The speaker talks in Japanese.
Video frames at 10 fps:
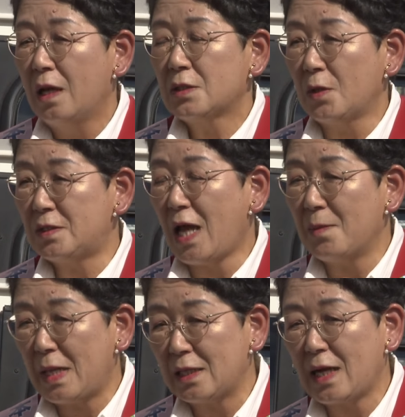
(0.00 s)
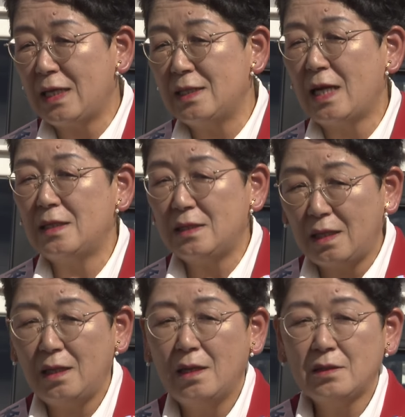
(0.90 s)
そしてアメリカ言いなり
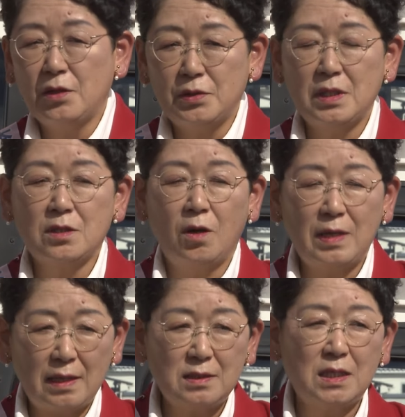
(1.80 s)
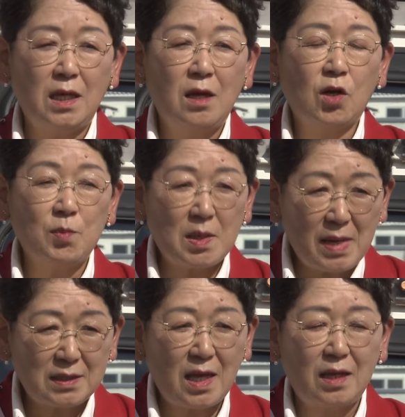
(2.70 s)
に牛肉、オレンジ、米
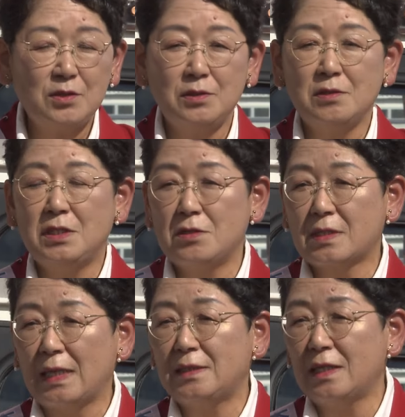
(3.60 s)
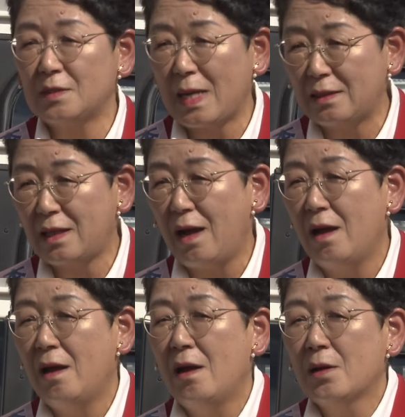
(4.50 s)
まで輸入自由化してしまった、
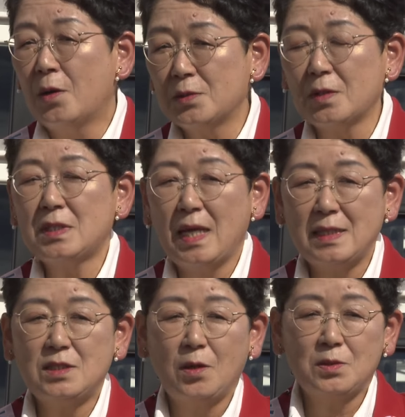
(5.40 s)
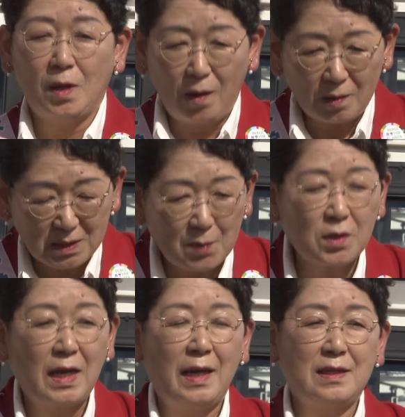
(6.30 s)
この政治をどうしても
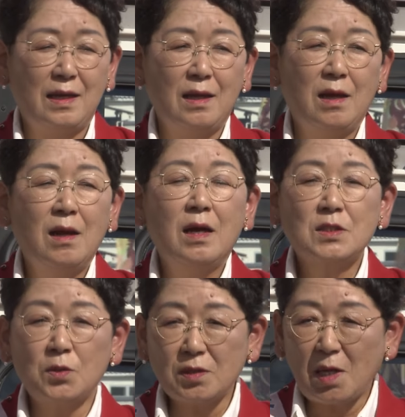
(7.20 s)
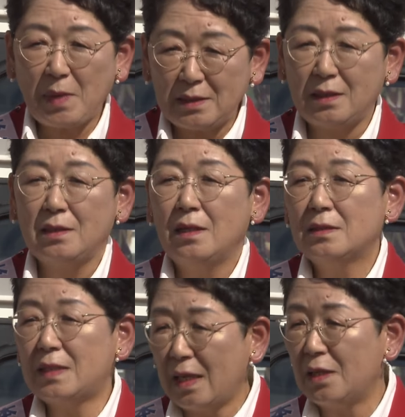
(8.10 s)
変えたい、そのために
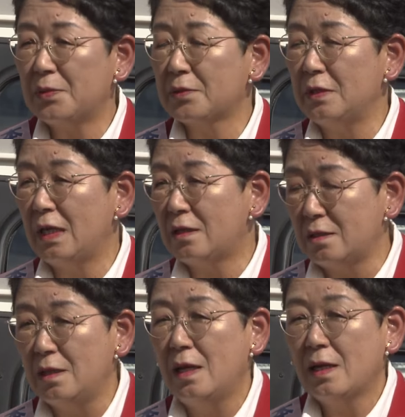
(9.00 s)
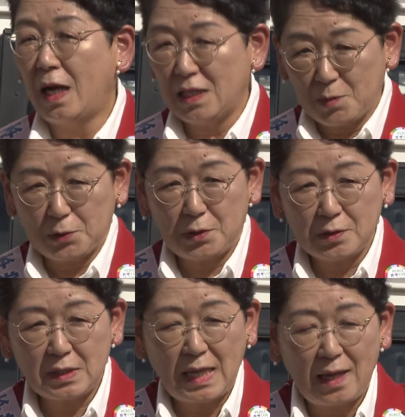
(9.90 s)
ぜひ福井区、金本
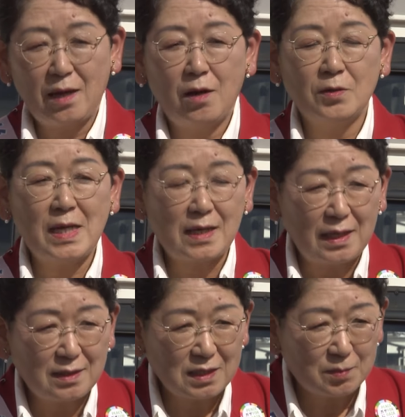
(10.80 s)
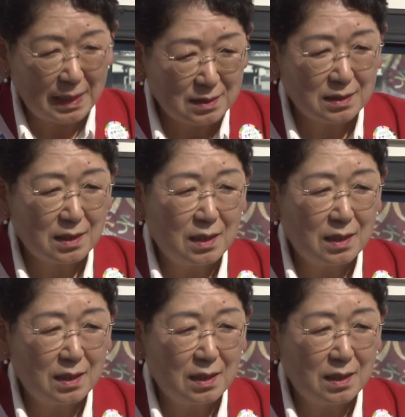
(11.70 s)
幸恵、お願いいたします。